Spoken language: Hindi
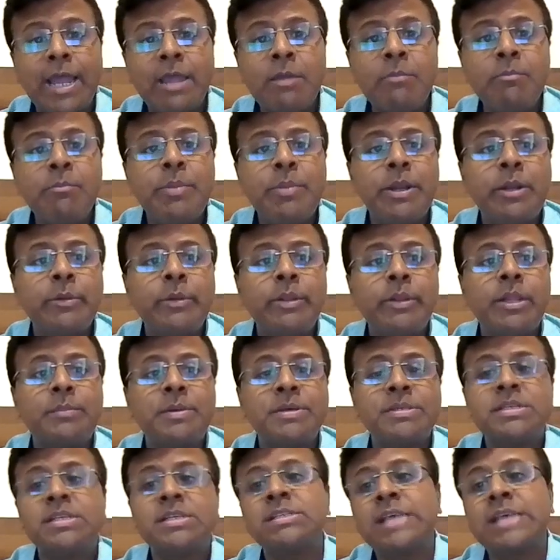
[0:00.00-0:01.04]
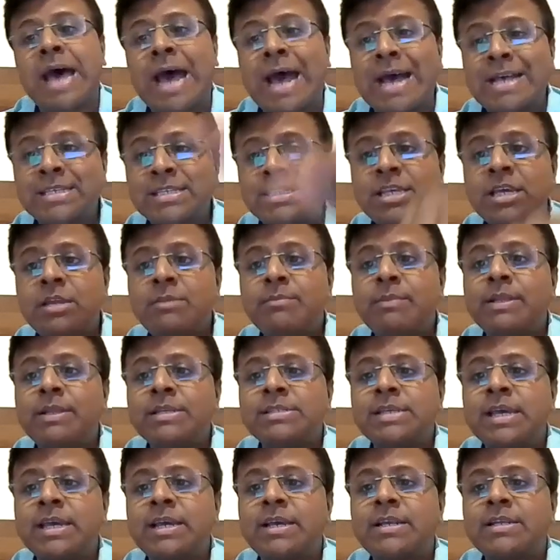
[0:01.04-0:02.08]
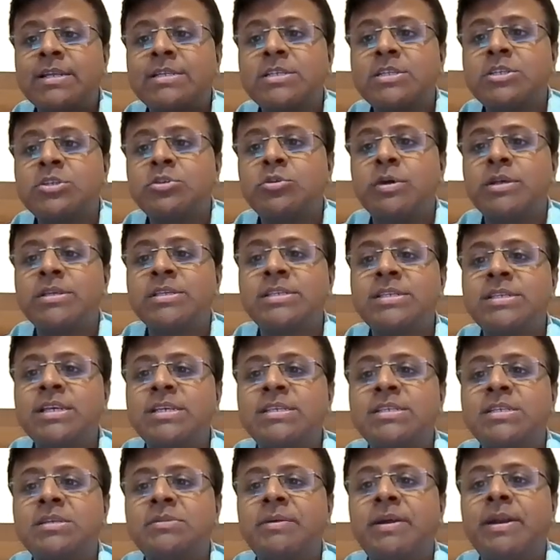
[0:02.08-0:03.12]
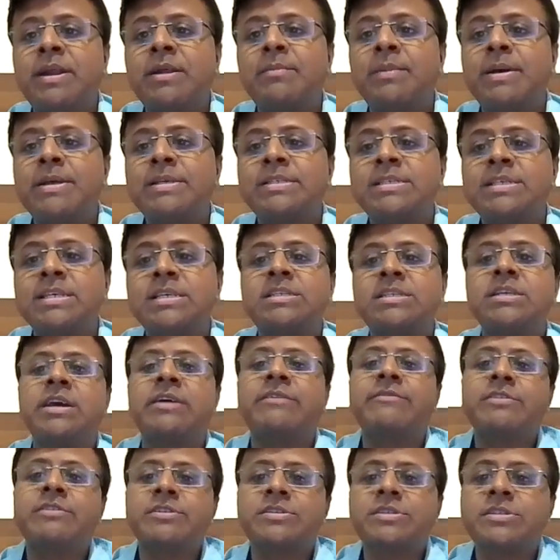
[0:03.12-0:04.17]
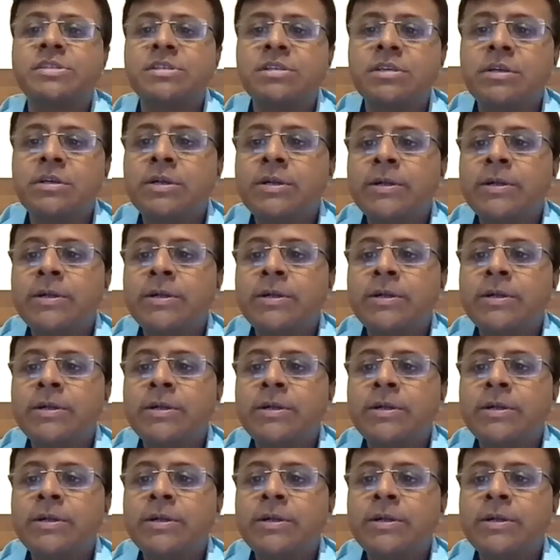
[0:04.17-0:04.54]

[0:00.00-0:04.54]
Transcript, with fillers: टाइम बिटवीन द बसेस एज सीन बाय द साइकिल जो है सिक्स डिवाइडेड बाय सिक्सटी आवर्स